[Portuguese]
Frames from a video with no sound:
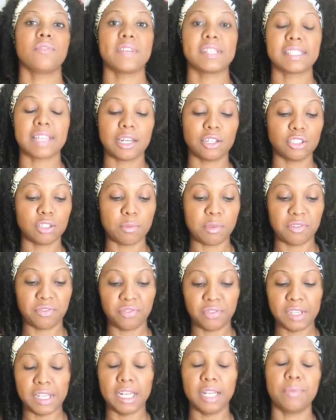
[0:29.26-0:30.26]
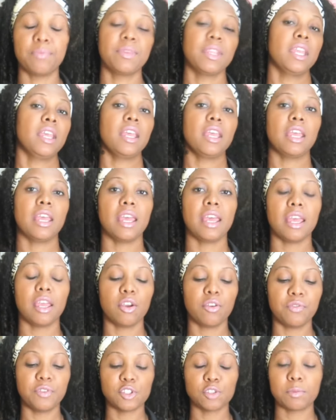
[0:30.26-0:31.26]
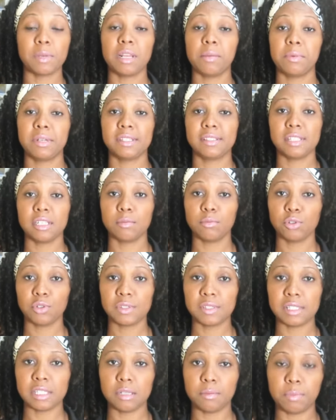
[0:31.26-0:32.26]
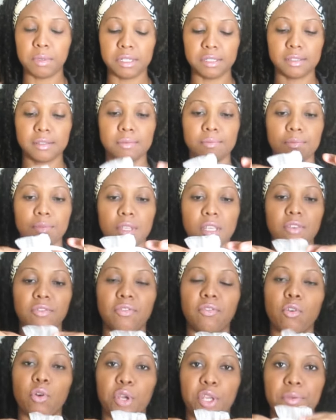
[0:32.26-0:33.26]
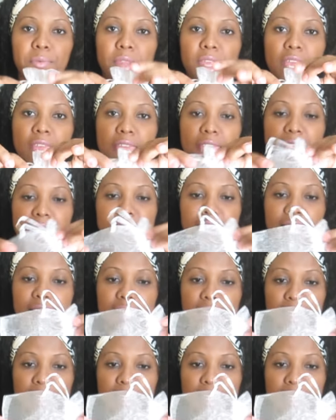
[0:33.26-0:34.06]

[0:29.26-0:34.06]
Aniversário da minha filha, é, eu fiz uma lembrancinha muito simples, que foi esse